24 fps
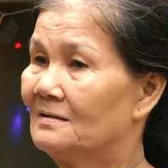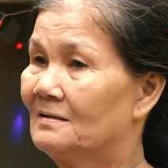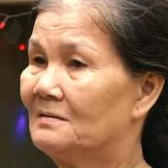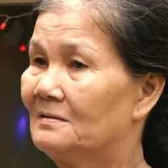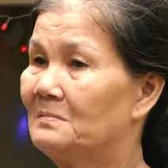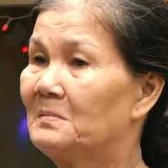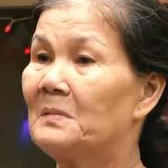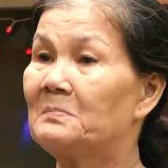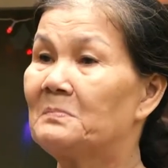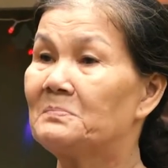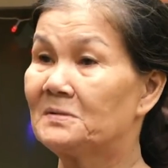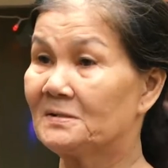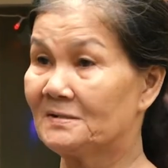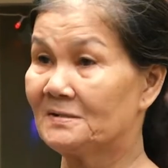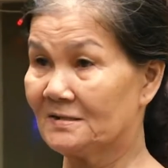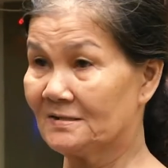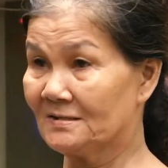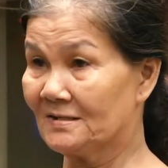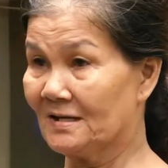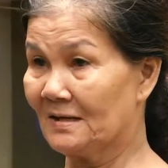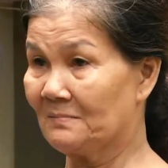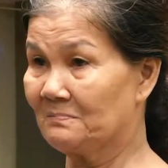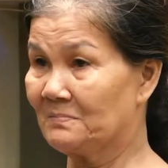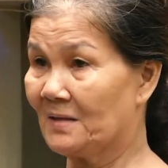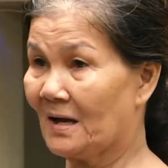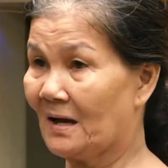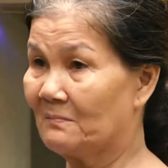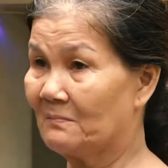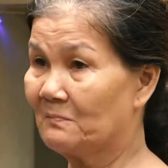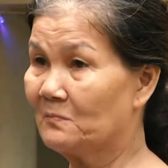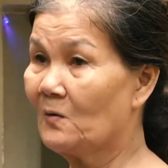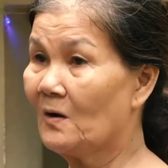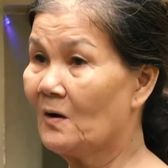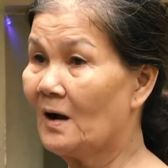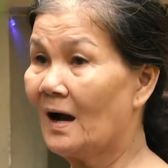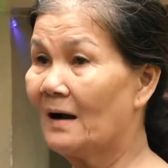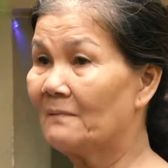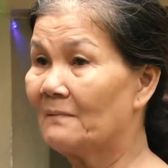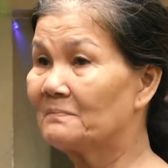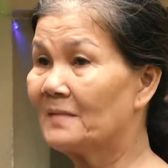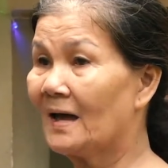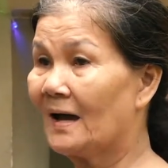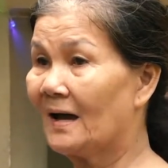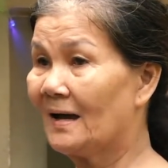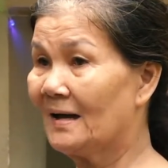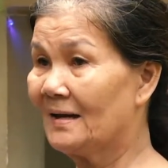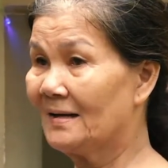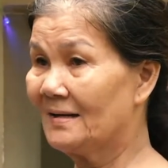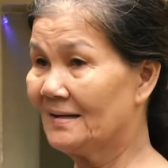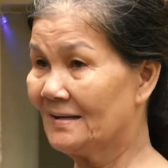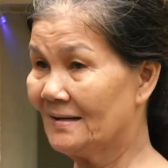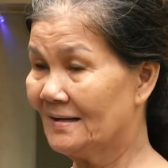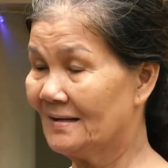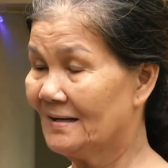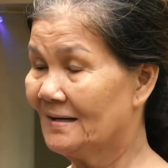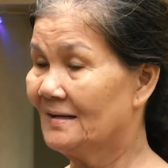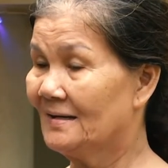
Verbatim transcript: ông ấp trưởng giam thợ qua ông thấy